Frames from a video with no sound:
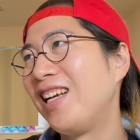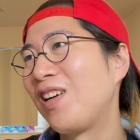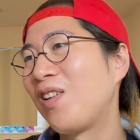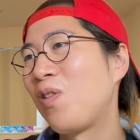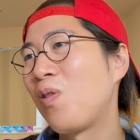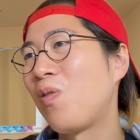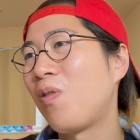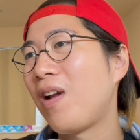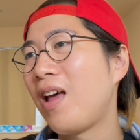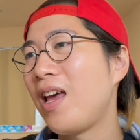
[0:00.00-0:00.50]

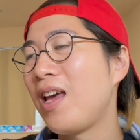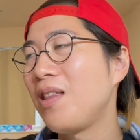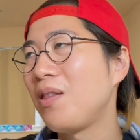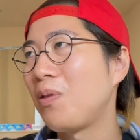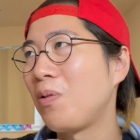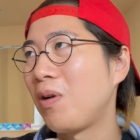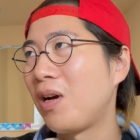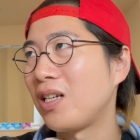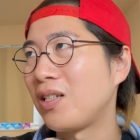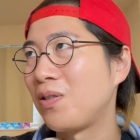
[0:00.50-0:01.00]
ここら
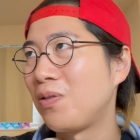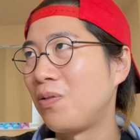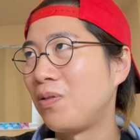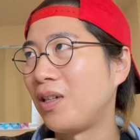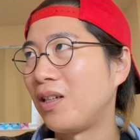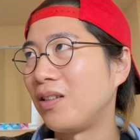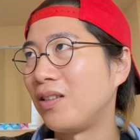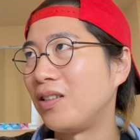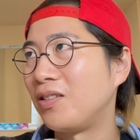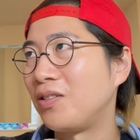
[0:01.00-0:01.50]
辺とかそう
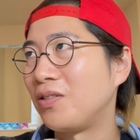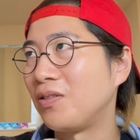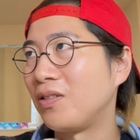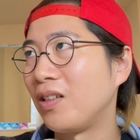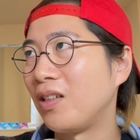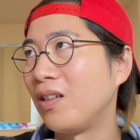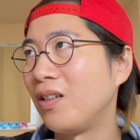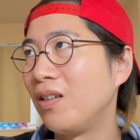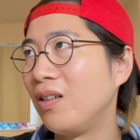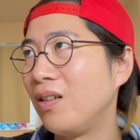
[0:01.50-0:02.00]
なんですよ
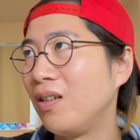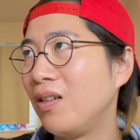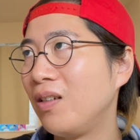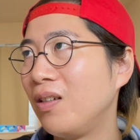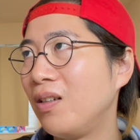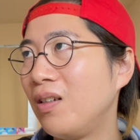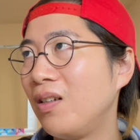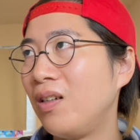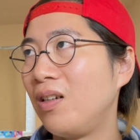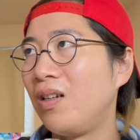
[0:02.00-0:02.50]
ね。
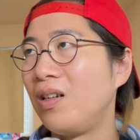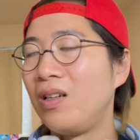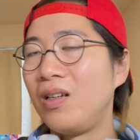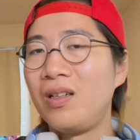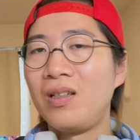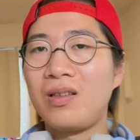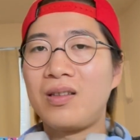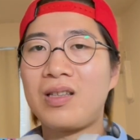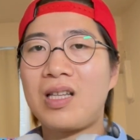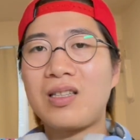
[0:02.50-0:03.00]

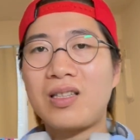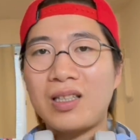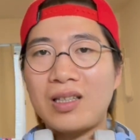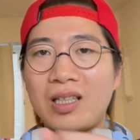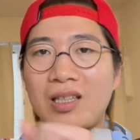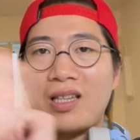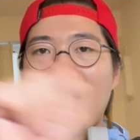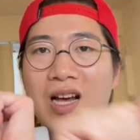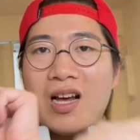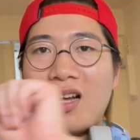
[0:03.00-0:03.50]

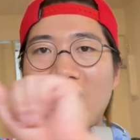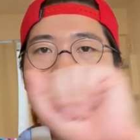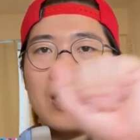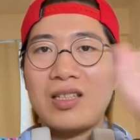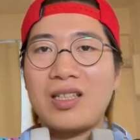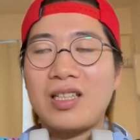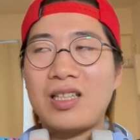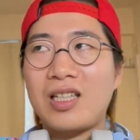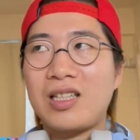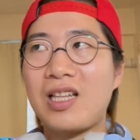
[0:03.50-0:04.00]
タタタタン、
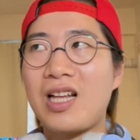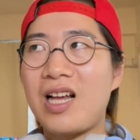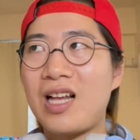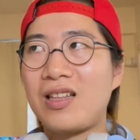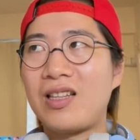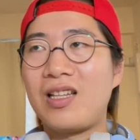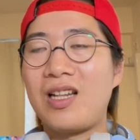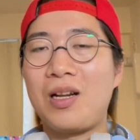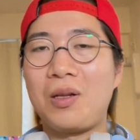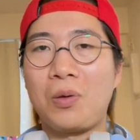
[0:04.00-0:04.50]

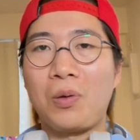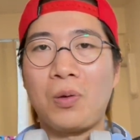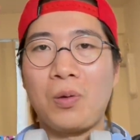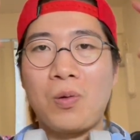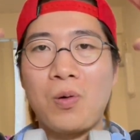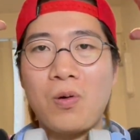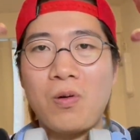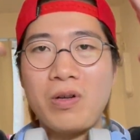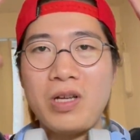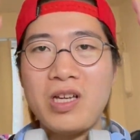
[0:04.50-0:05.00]
タタタタンってなるところ、
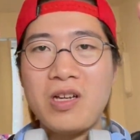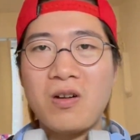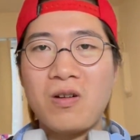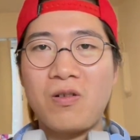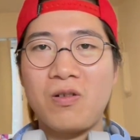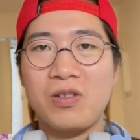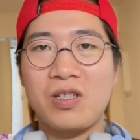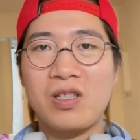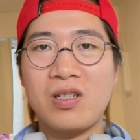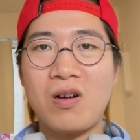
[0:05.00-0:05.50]
ここ1
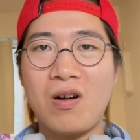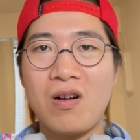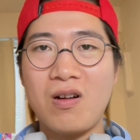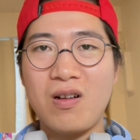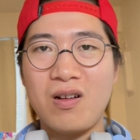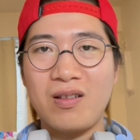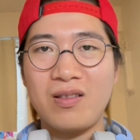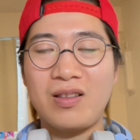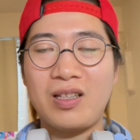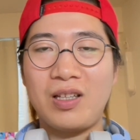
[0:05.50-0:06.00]
個
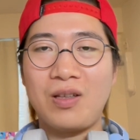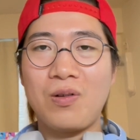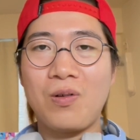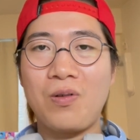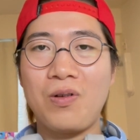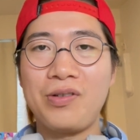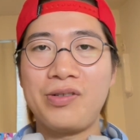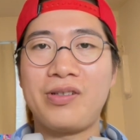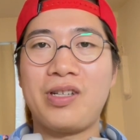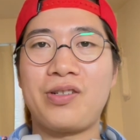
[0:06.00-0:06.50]
スコーンって
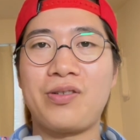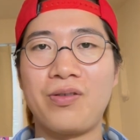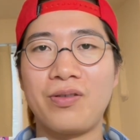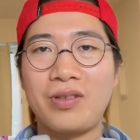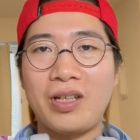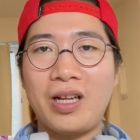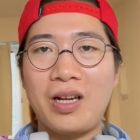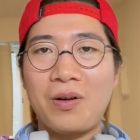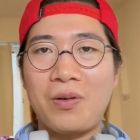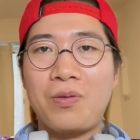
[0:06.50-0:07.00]
残した状
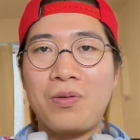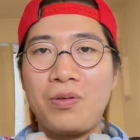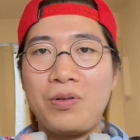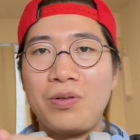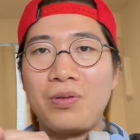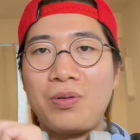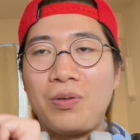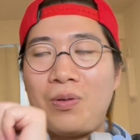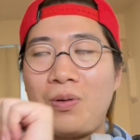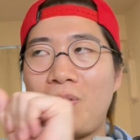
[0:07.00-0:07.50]
態でこうい
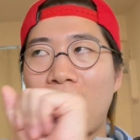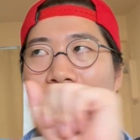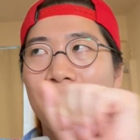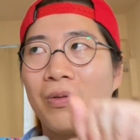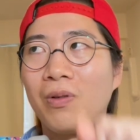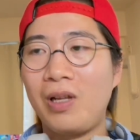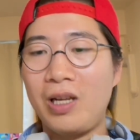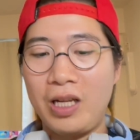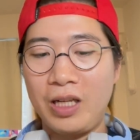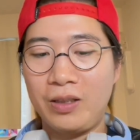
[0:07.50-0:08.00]
うところを
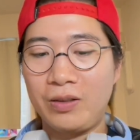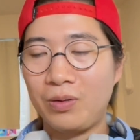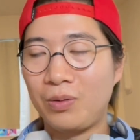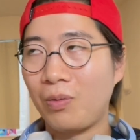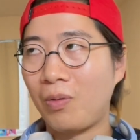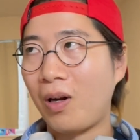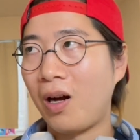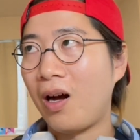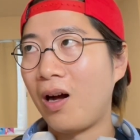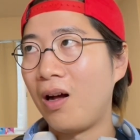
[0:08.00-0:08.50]
踊りに行く
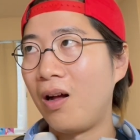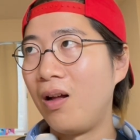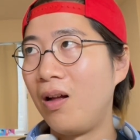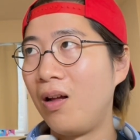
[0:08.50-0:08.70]
とか。